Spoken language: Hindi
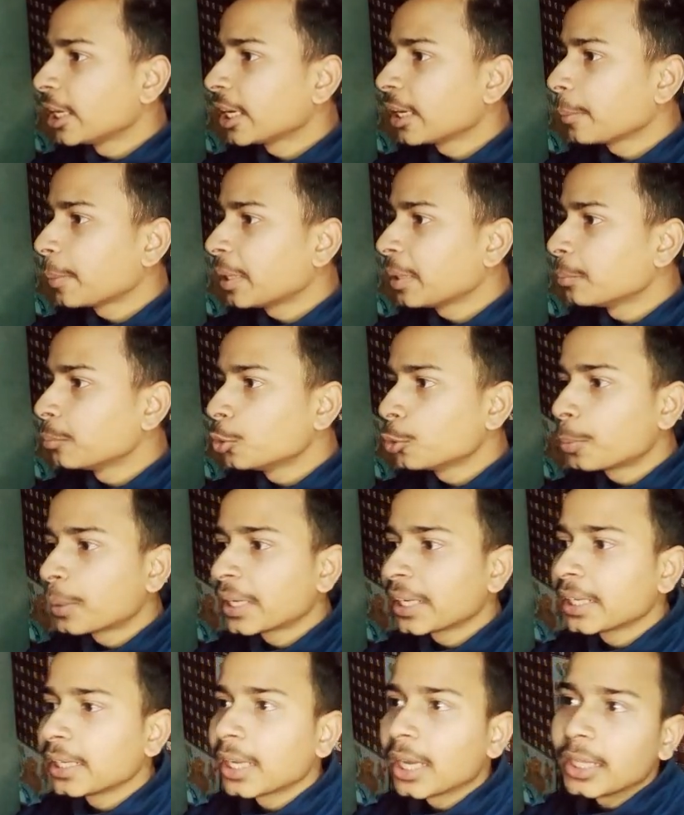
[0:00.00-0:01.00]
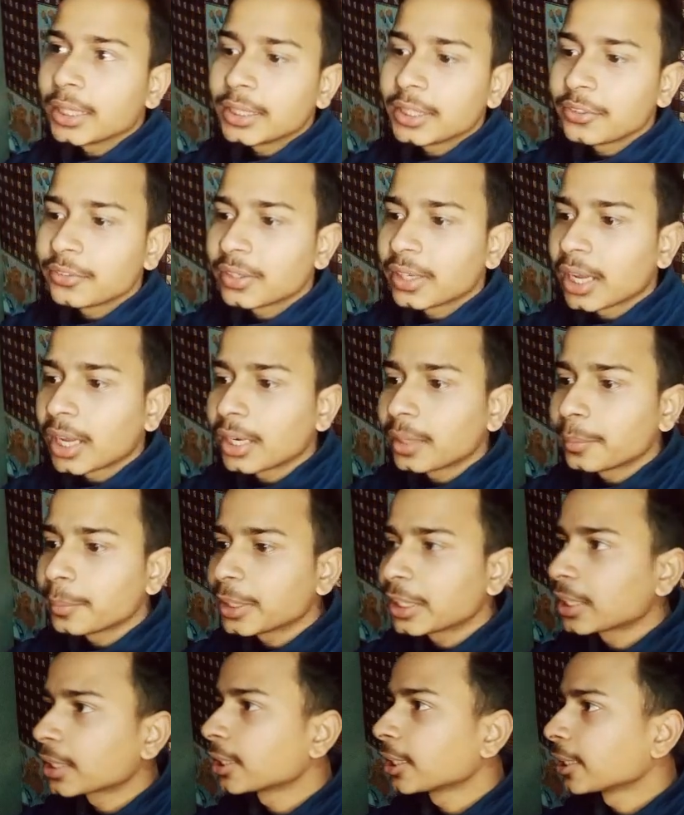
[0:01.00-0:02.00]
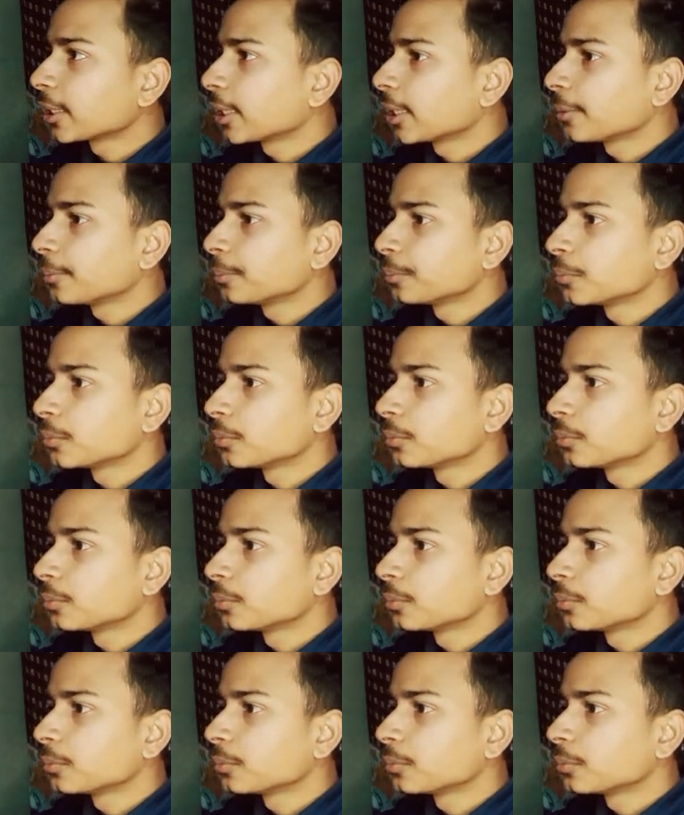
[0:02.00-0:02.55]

के मैंने मुंह पर एक लात दी फिलहाल हमें करना क्या है